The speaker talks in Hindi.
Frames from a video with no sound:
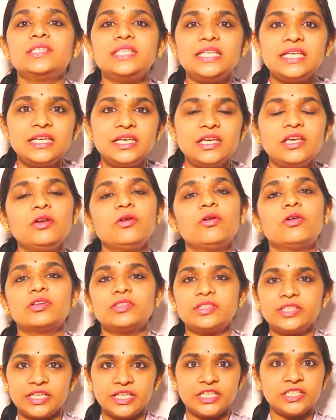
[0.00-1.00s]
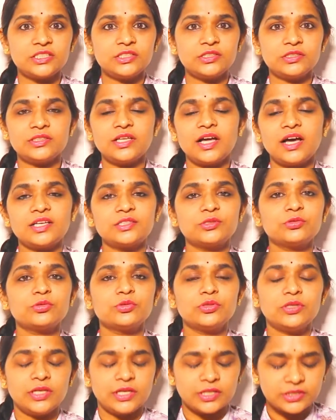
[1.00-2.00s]
तीखी और तेज़ धांस
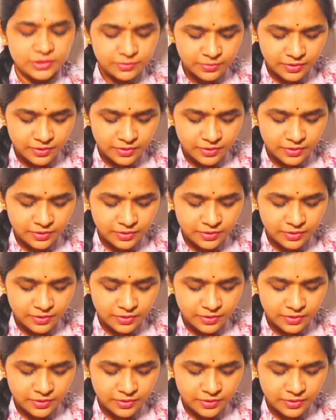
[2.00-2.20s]
होती है